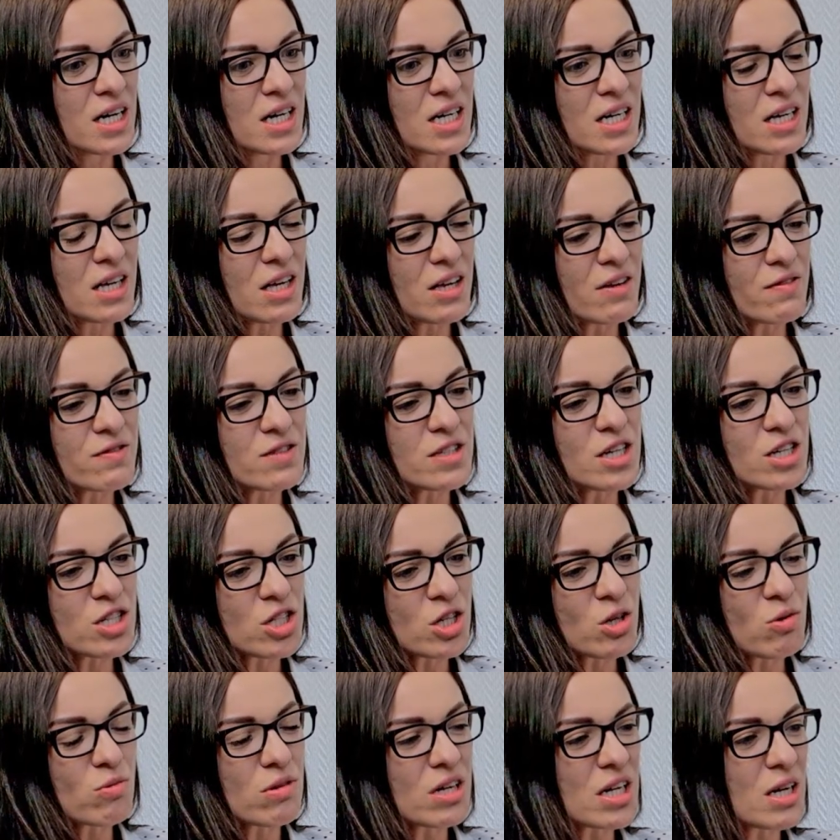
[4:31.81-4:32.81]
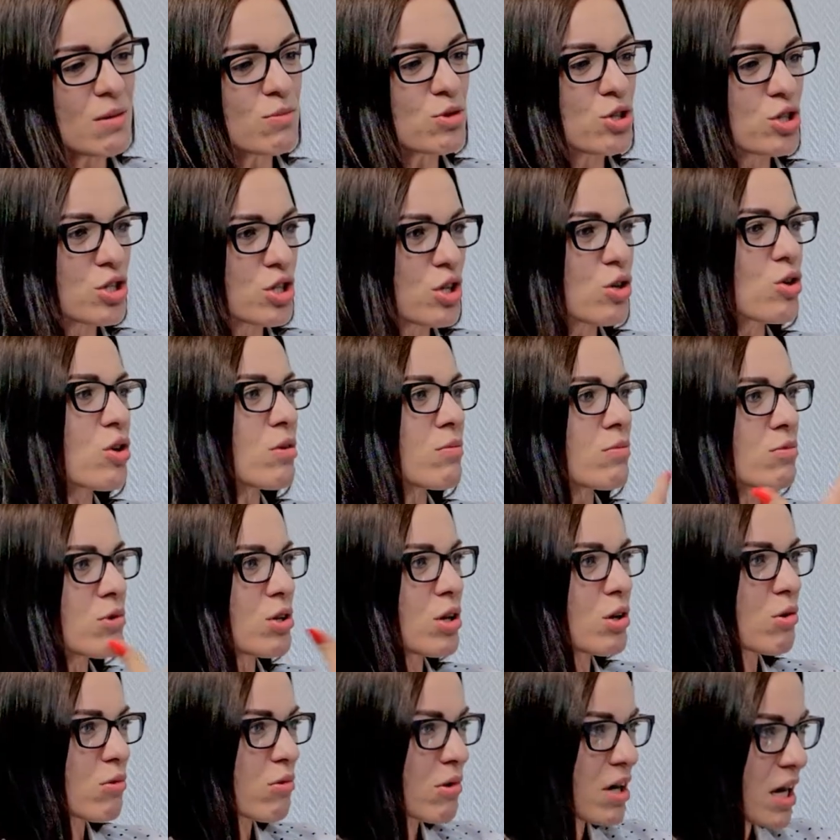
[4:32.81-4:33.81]
i w znaczeniu takim, że się
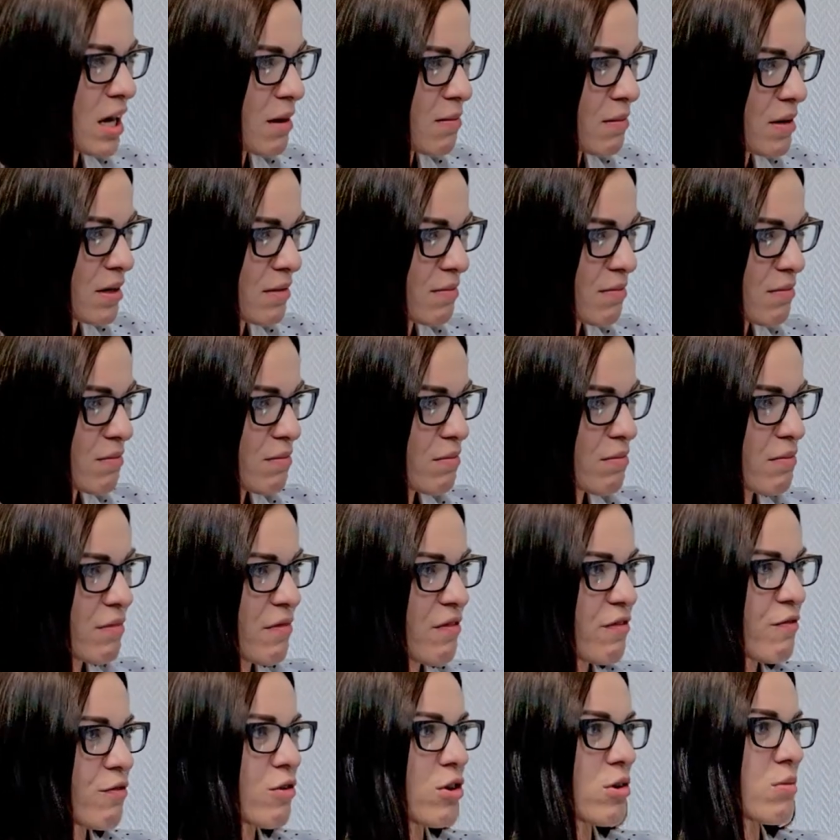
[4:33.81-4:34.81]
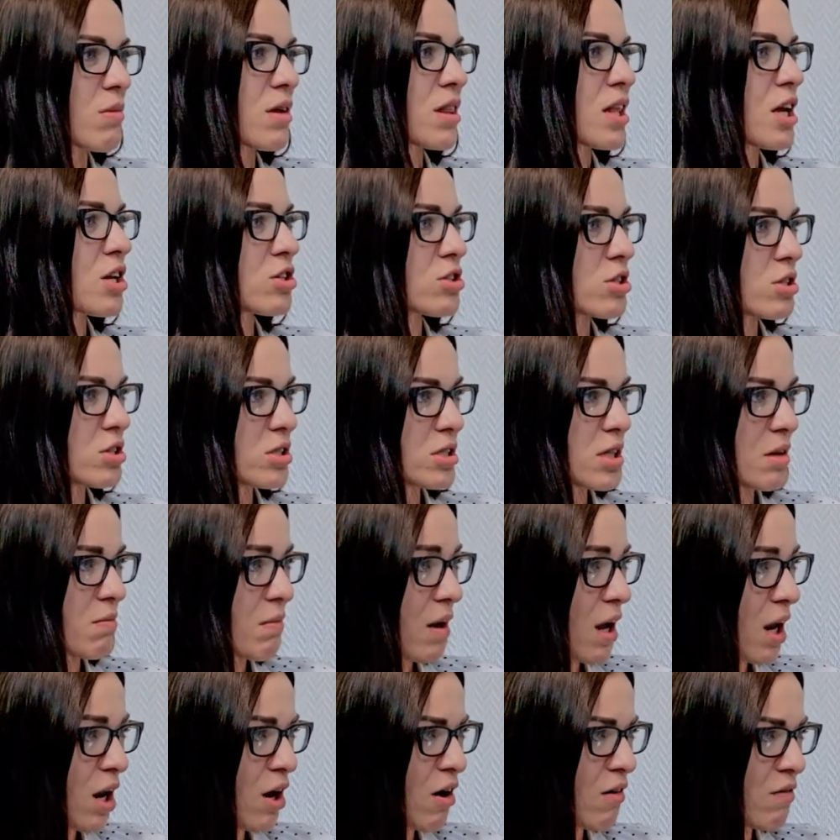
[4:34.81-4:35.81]
komunikujemy w formie najczęściej
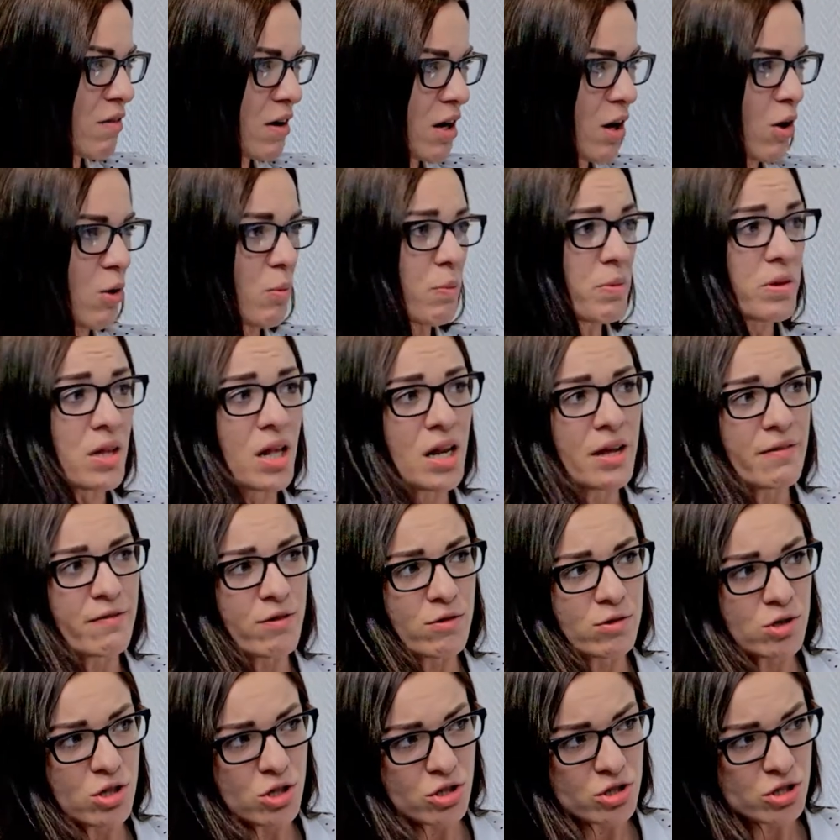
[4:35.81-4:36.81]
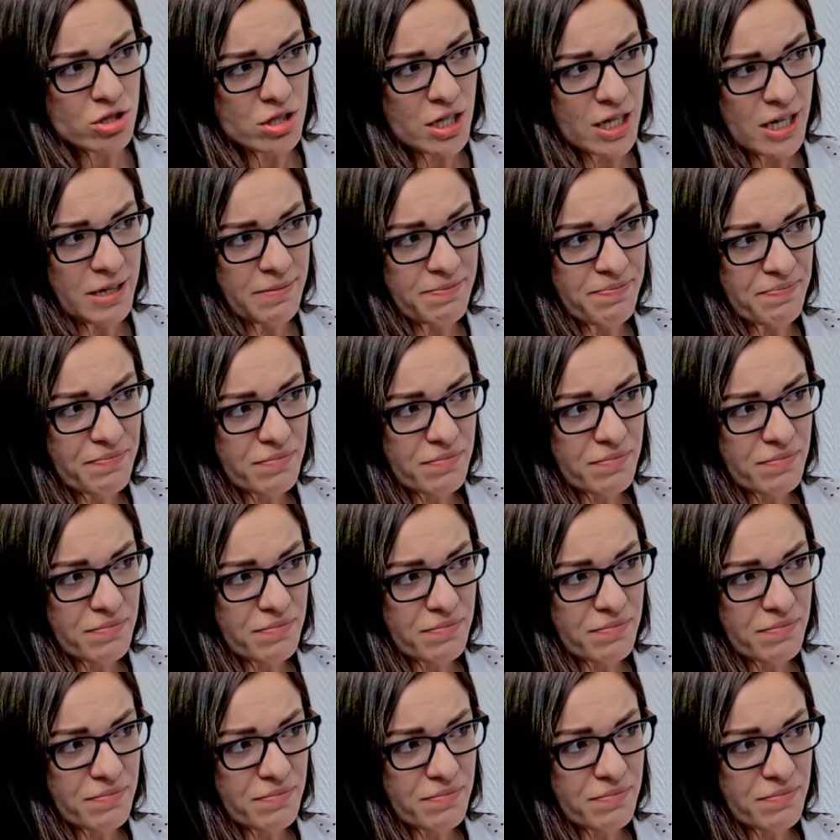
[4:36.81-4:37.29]
mailowej lub telefonicznej.